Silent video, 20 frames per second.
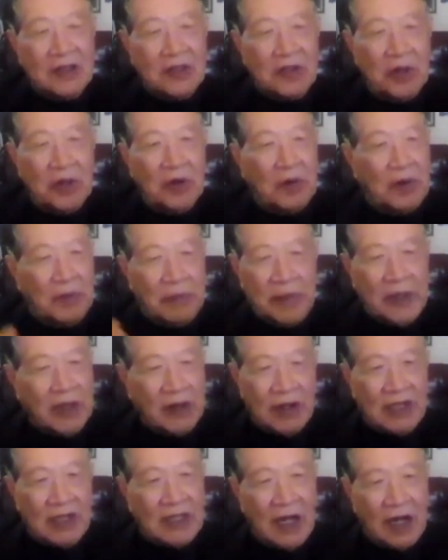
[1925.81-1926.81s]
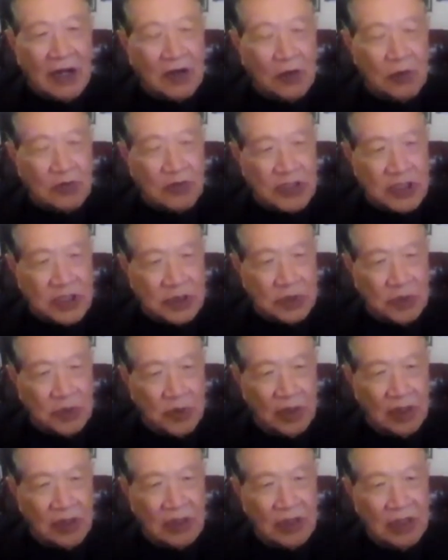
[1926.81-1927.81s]
所以我没有跟他共事
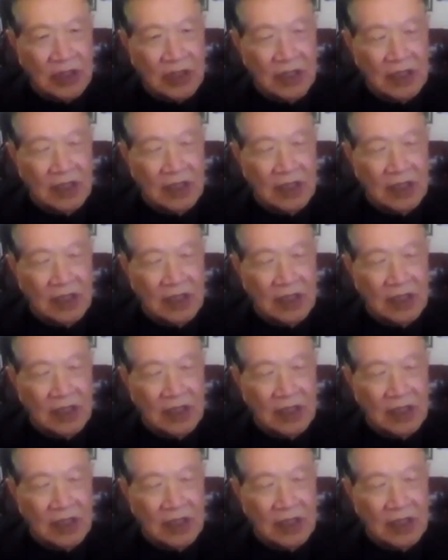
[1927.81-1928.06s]
过。